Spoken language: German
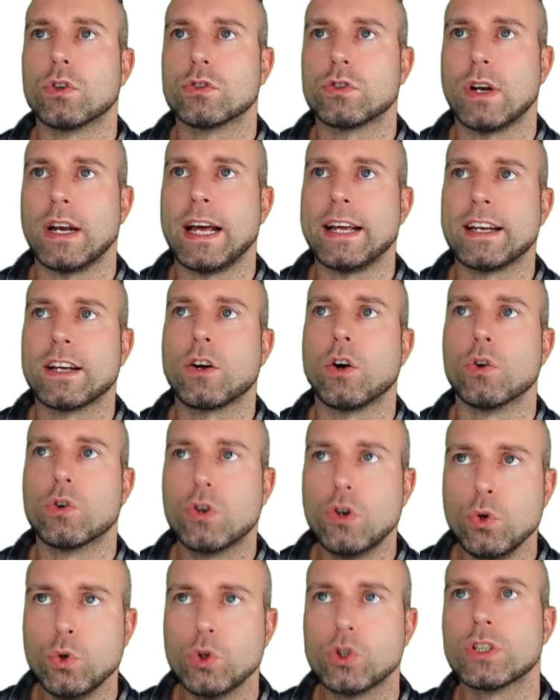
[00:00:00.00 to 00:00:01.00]
soll er eine
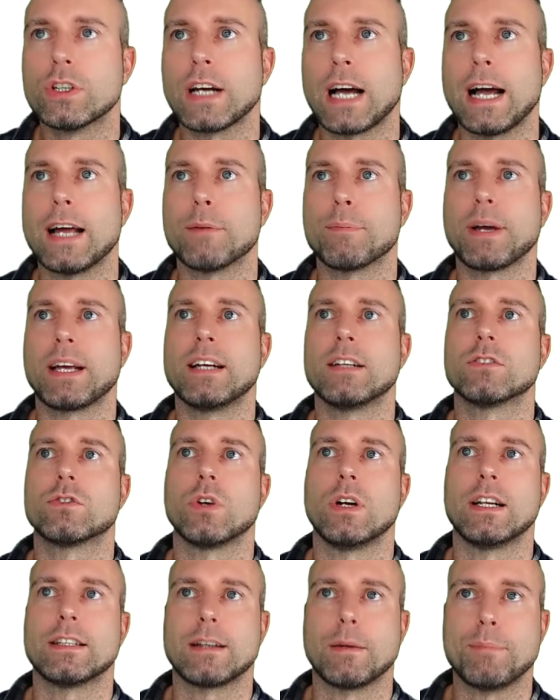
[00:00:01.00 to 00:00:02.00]
Conclusion reinbringen,
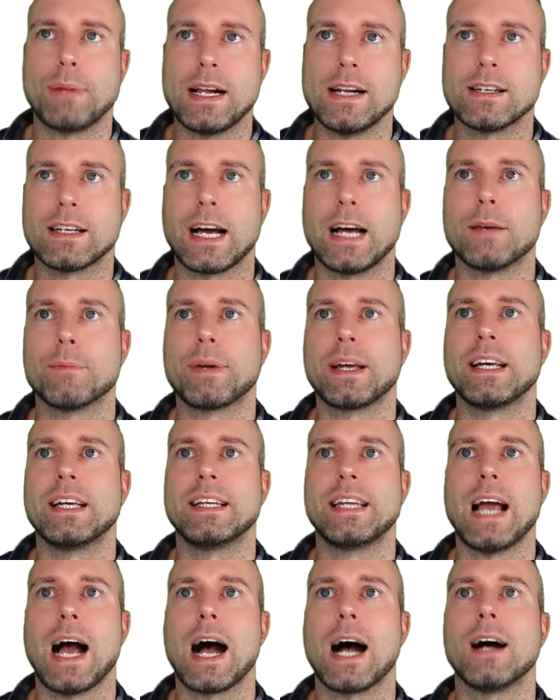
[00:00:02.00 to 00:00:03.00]
soll er Tabellen
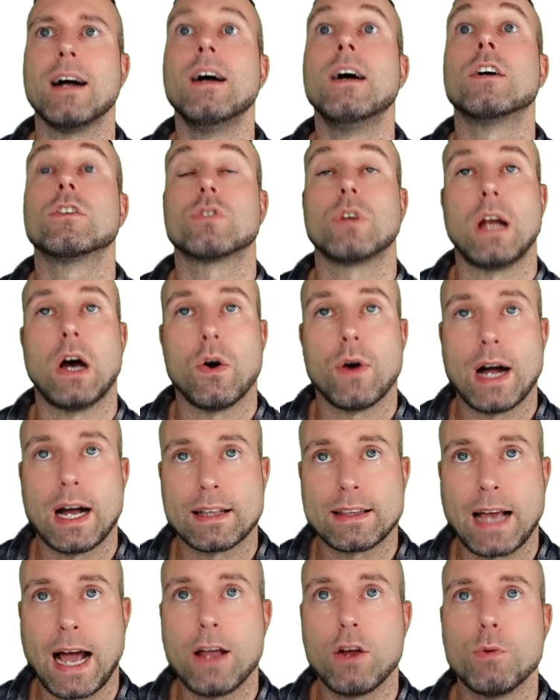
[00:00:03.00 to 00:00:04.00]
reinbringen, ja, soll er auch
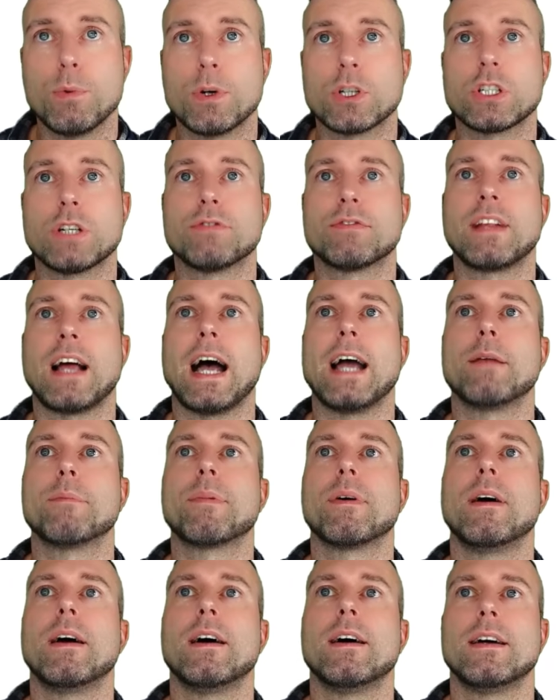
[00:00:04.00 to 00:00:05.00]
H3-Überschriften
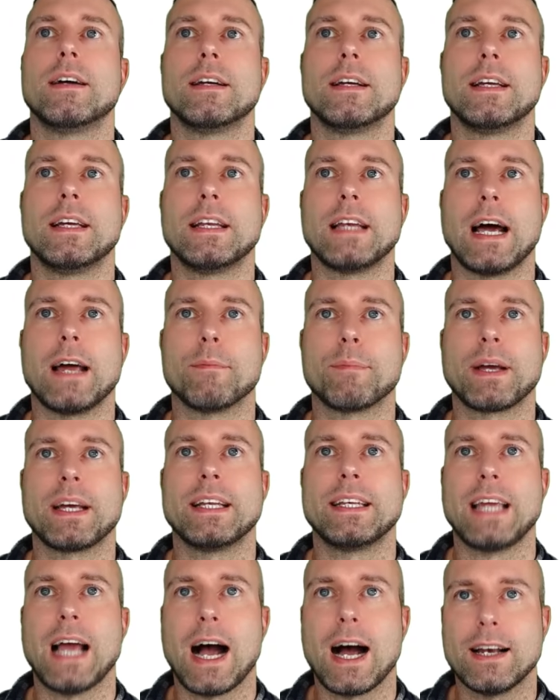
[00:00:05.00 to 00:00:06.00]
äh,
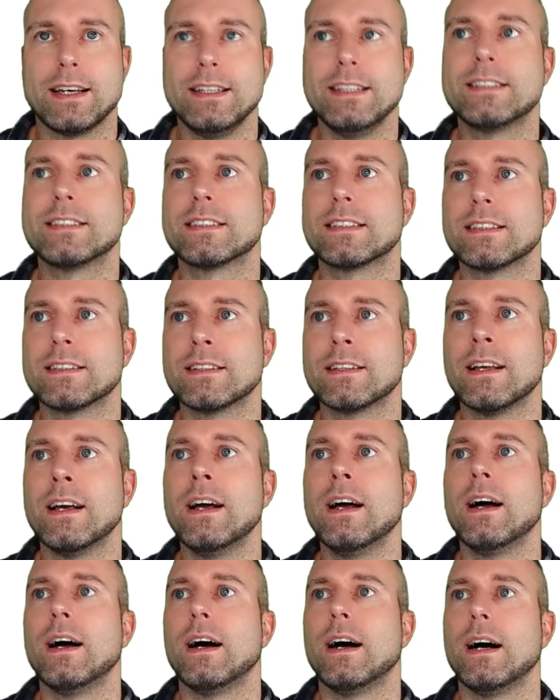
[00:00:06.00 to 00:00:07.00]
hineinbringen, ja, Listen,
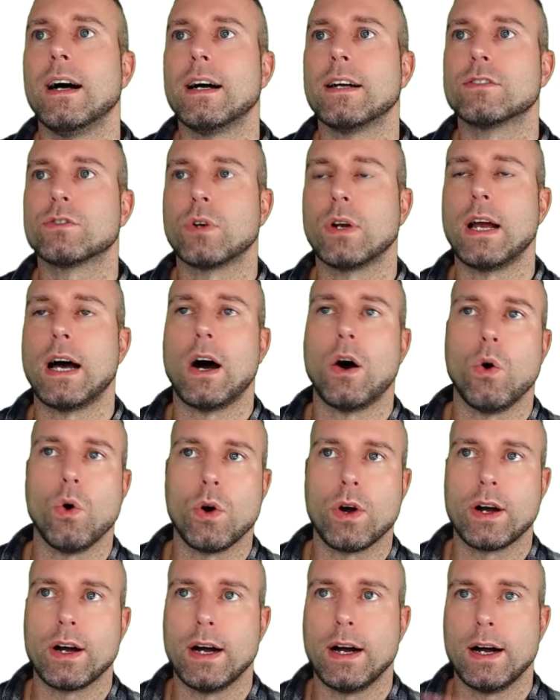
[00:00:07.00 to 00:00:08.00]
soll er
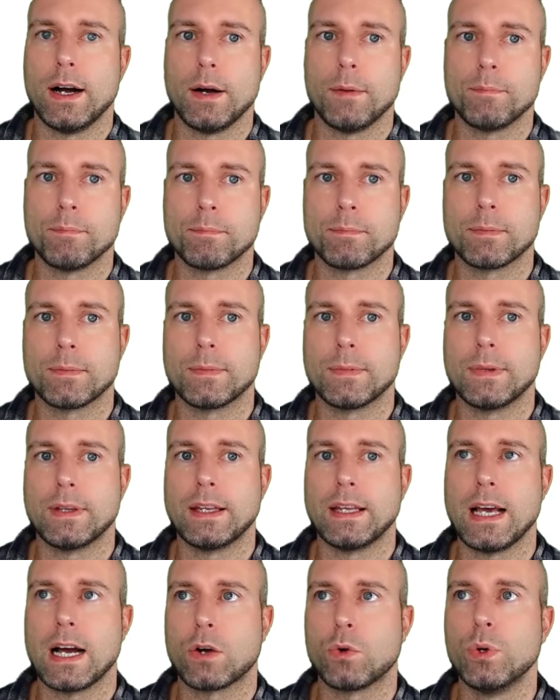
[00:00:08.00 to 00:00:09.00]
auch ähm,
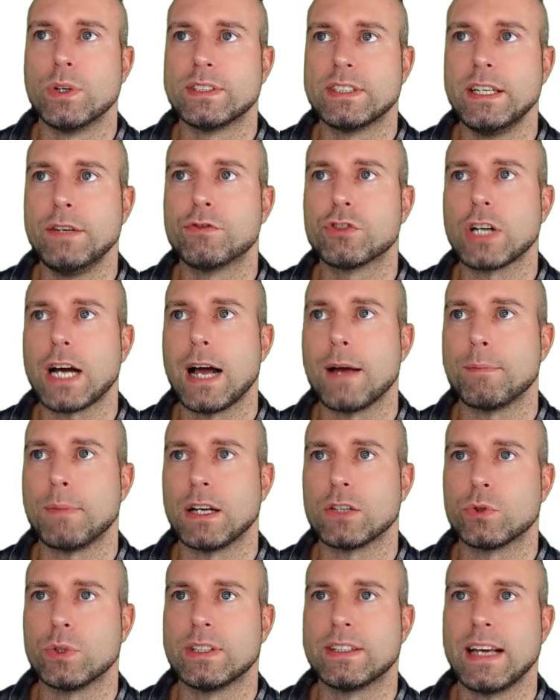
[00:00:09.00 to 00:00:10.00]
ja, kursiv schreiben,
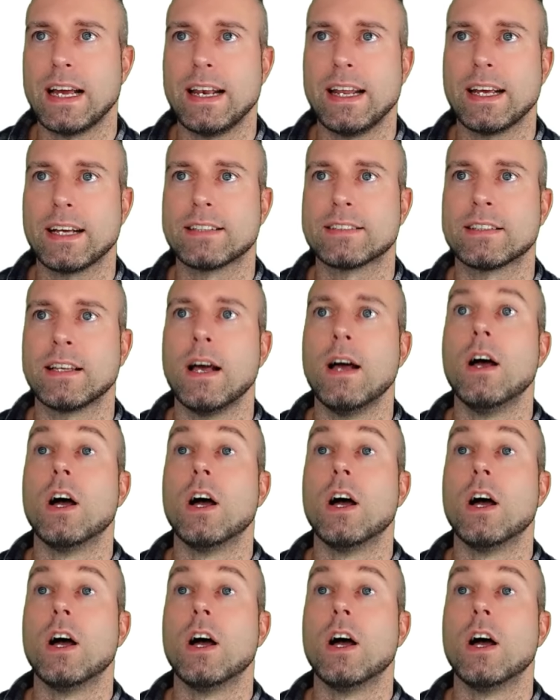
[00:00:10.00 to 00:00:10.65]
also Italics,